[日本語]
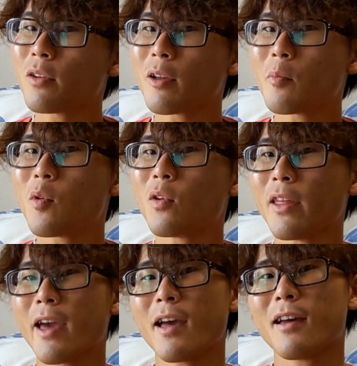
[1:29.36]
ここで
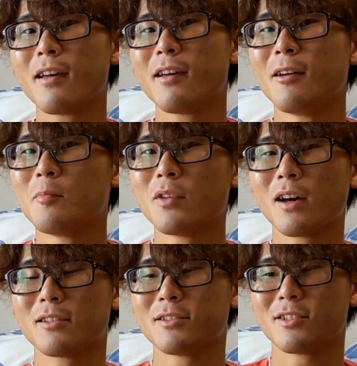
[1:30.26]
もうねう
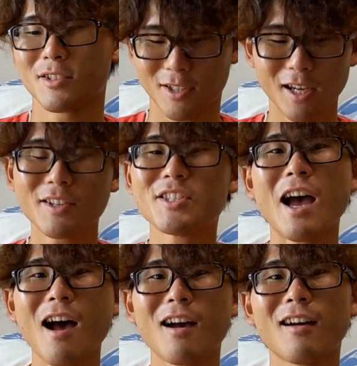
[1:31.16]
んぐちゃぐ
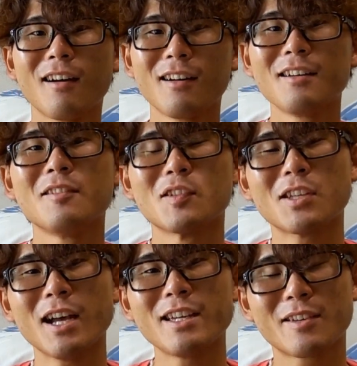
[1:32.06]
ちゃ
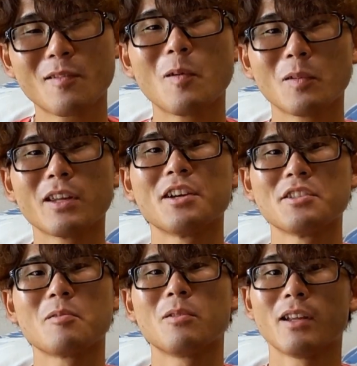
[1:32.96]
最高って
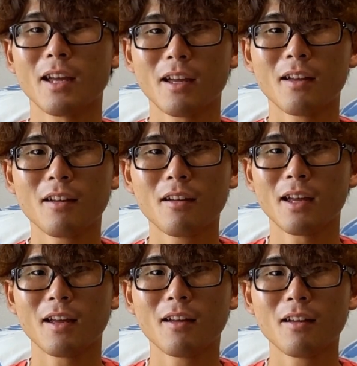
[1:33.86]
感じここね
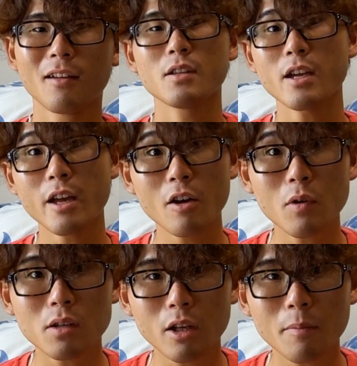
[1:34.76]
いやい
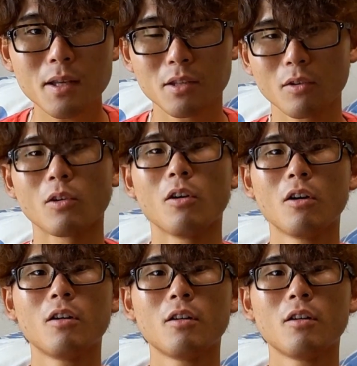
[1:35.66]
や忘れてますよとね